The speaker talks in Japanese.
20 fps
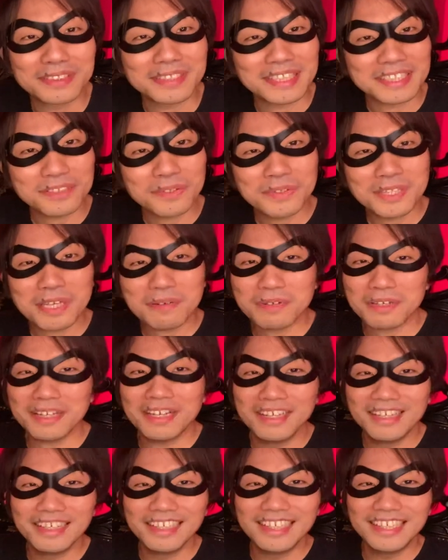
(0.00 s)
そんな
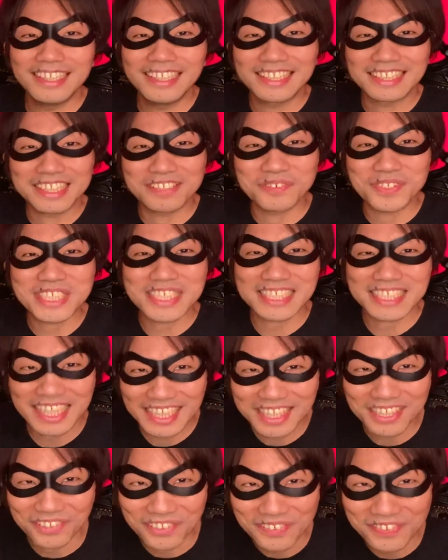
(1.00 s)
気持ちに
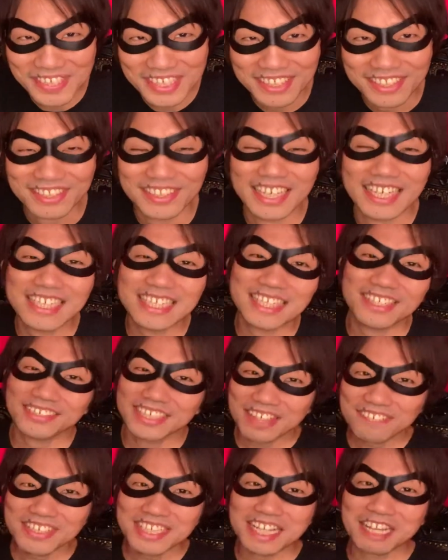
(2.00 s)
なっておりますという話でご
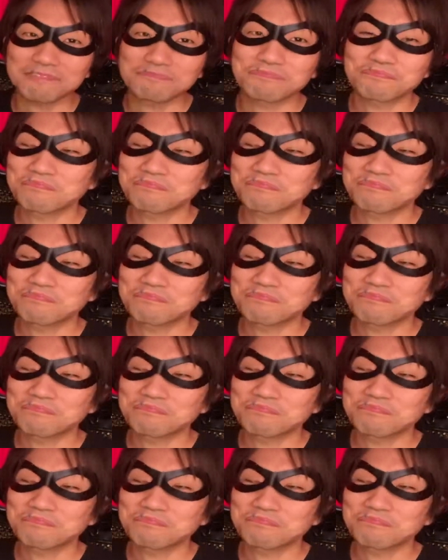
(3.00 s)
ざいました。